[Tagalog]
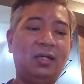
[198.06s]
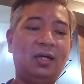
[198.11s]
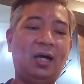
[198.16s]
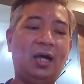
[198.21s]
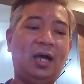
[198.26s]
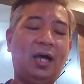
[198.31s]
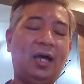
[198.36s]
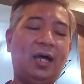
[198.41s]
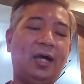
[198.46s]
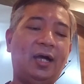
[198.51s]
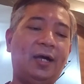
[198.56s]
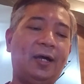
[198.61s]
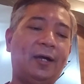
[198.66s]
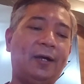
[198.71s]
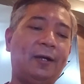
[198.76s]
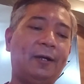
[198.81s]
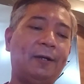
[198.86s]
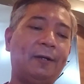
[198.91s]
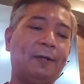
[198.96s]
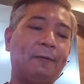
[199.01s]

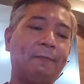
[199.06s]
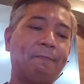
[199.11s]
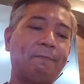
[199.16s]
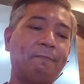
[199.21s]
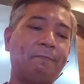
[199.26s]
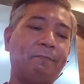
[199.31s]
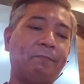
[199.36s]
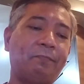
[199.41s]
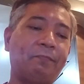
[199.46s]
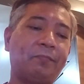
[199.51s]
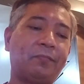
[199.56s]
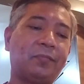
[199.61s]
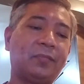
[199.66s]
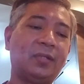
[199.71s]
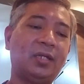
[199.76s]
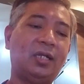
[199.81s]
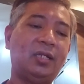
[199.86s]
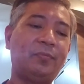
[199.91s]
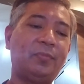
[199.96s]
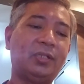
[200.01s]
uh,
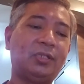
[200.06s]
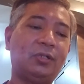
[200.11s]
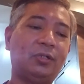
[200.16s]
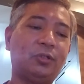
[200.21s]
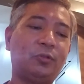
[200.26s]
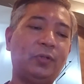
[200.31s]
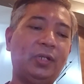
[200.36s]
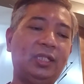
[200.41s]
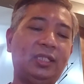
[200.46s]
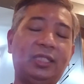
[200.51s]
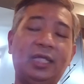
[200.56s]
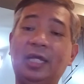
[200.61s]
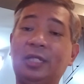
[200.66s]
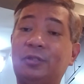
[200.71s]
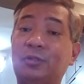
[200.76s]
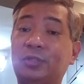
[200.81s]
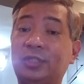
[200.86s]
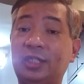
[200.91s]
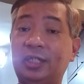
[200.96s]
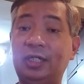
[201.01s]
ano ba to,
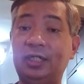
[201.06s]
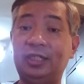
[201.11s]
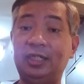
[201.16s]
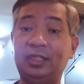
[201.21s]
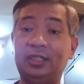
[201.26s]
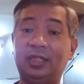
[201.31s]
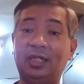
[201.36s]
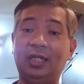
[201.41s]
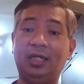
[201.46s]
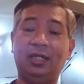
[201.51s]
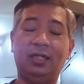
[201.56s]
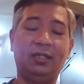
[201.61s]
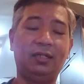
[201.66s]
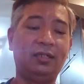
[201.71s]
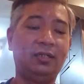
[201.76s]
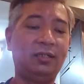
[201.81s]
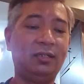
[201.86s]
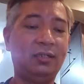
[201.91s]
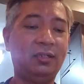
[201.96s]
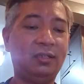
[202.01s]
28 to 33.
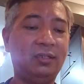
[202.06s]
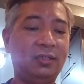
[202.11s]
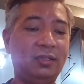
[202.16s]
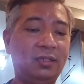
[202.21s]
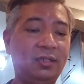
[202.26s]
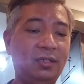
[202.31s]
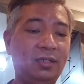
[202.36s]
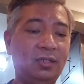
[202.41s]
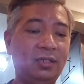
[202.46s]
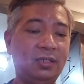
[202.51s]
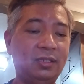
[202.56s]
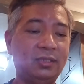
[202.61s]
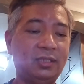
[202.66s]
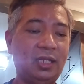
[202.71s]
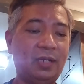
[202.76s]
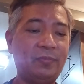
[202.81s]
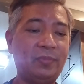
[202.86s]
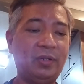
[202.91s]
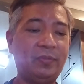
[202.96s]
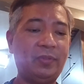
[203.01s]

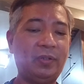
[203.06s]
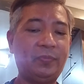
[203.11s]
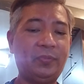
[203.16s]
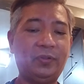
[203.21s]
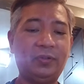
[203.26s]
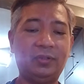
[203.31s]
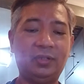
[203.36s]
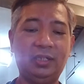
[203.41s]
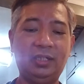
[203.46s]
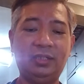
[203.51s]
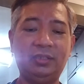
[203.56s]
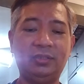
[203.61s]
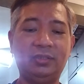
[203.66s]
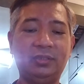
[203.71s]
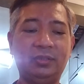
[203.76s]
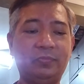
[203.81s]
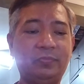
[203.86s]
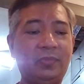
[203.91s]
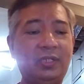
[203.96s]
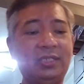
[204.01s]
Tama ba po?
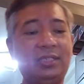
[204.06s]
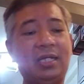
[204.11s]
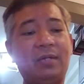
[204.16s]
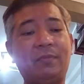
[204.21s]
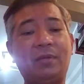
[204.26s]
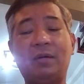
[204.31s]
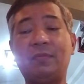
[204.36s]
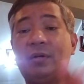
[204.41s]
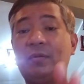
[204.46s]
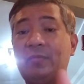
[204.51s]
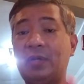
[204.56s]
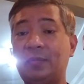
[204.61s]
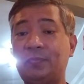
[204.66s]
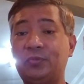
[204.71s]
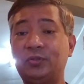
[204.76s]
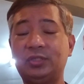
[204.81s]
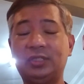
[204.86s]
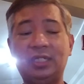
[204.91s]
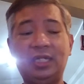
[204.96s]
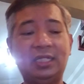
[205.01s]
Ayan, basta bababa
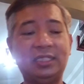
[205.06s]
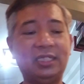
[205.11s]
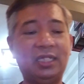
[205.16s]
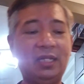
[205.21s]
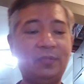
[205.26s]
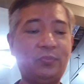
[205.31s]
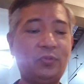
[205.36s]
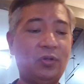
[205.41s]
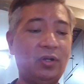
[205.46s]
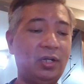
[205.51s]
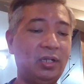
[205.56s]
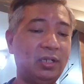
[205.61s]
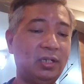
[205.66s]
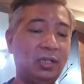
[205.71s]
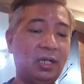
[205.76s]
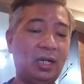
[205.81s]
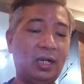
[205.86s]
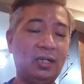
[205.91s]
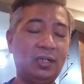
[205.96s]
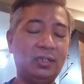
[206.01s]
po sila. Sila po ang,
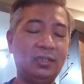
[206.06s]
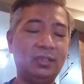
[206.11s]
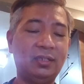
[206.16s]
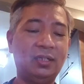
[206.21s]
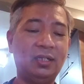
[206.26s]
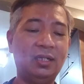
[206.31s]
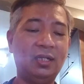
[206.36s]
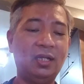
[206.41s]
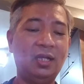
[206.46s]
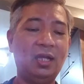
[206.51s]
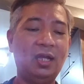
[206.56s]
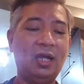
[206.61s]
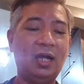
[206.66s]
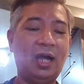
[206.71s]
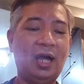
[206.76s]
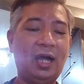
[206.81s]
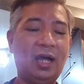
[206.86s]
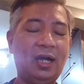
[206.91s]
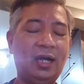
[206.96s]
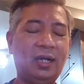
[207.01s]
ang,
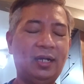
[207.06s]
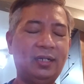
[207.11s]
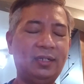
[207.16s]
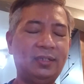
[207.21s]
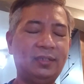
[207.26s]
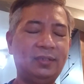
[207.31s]
ang,